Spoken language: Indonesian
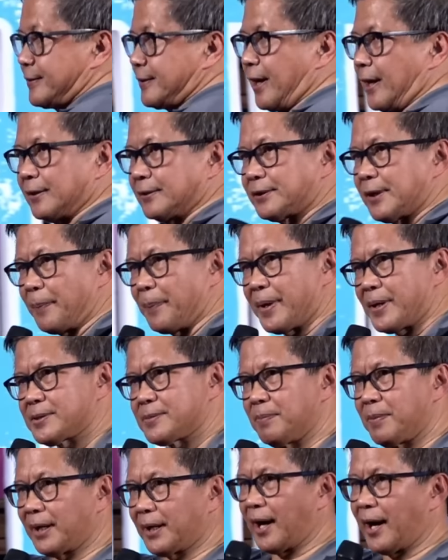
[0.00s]
Yang capres
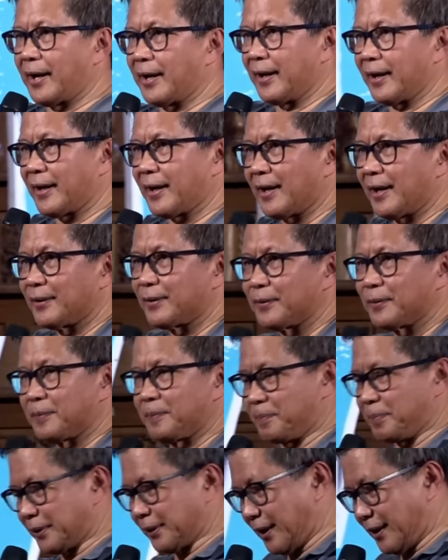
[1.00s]
belakangan ya, karena
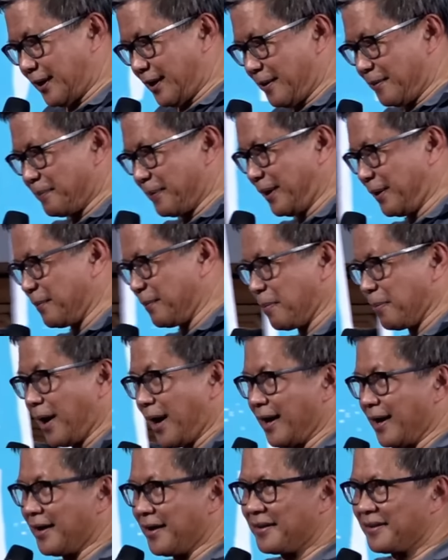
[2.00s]
itu pertanyaan paling
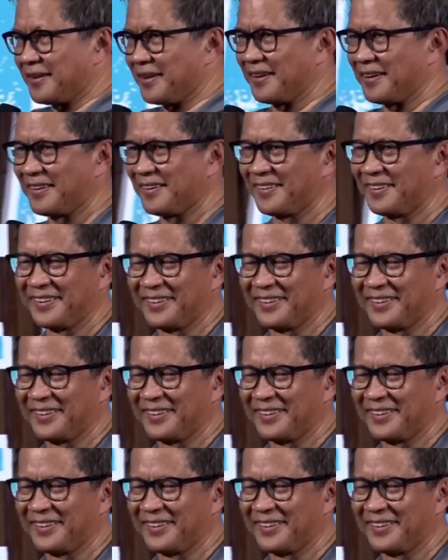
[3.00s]
berbahaya nanti.